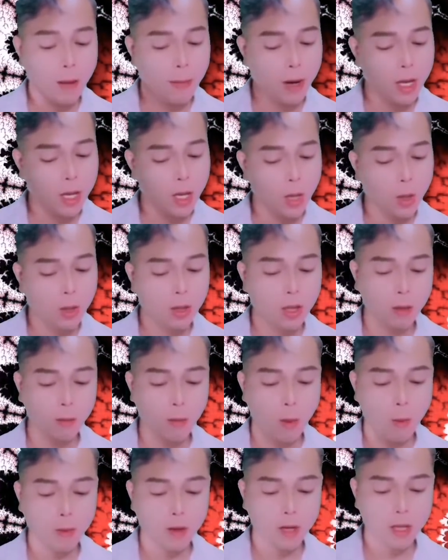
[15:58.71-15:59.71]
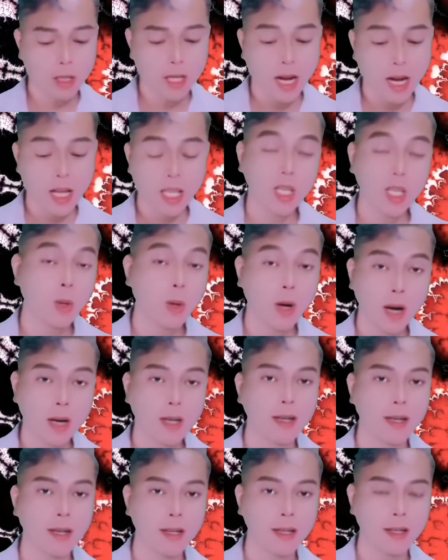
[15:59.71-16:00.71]
cô ôm siết lấy Ôn Dương,
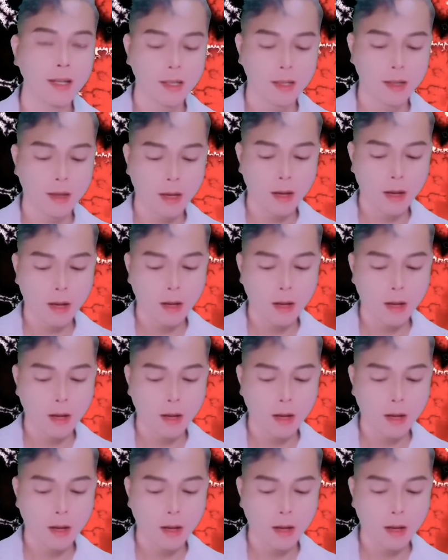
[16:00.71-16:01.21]
hôn một nụ hôn thật